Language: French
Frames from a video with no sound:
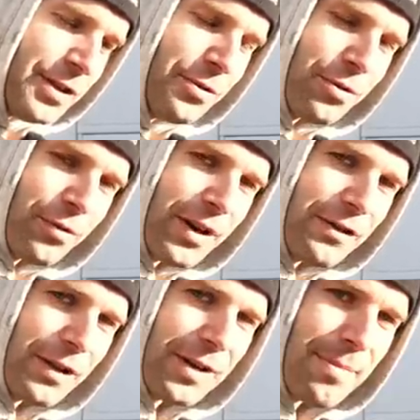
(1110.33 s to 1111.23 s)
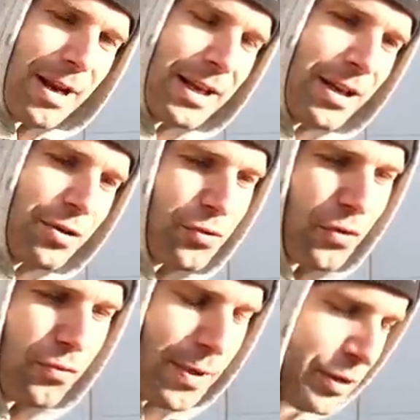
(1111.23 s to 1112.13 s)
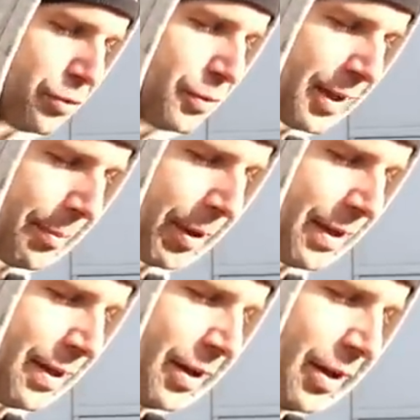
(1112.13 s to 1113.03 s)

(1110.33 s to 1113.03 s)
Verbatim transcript: vidéos qu'on va aller faire les balades, là que je vais vous mettre tout de suite après.